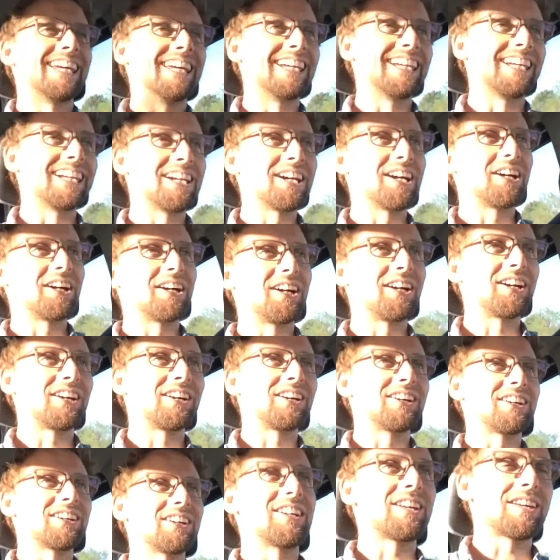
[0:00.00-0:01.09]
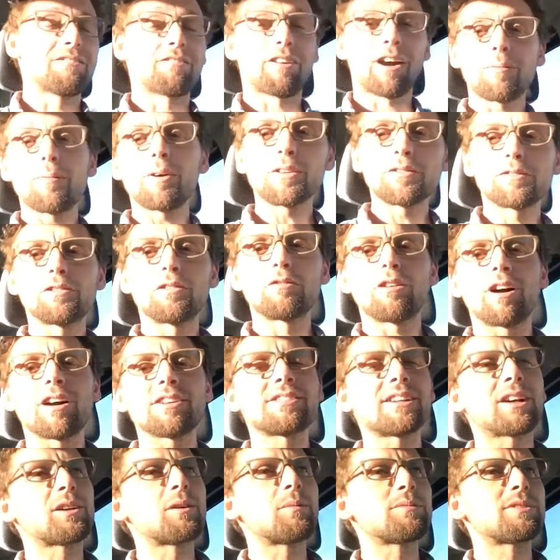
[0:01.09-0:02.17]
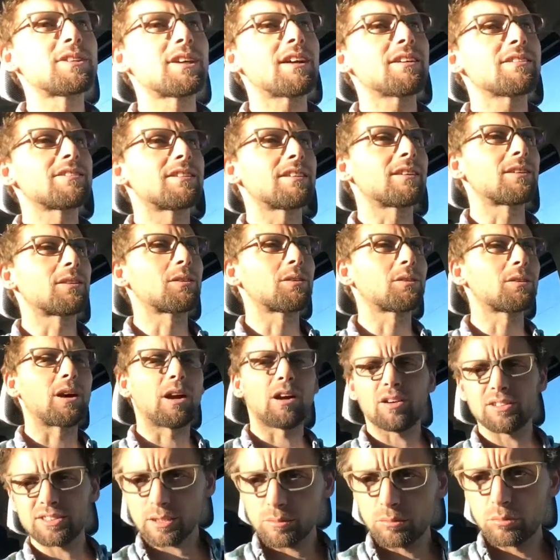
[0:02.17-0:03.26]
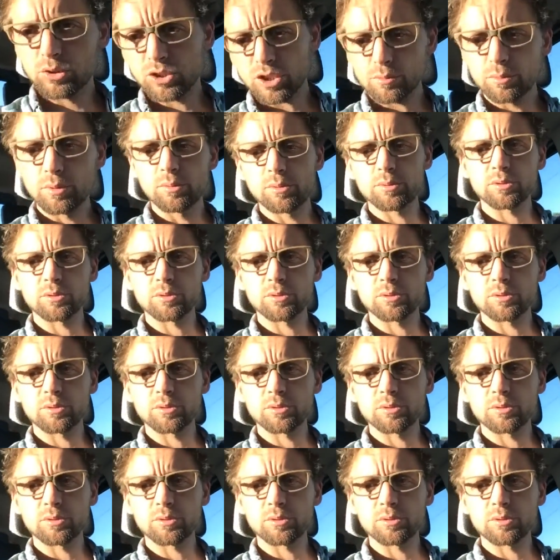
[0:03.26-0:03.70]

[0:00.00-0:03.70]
Euh, et, vraiment, il faut voir ça comme ça. C'est que, alors, ça bouge un peu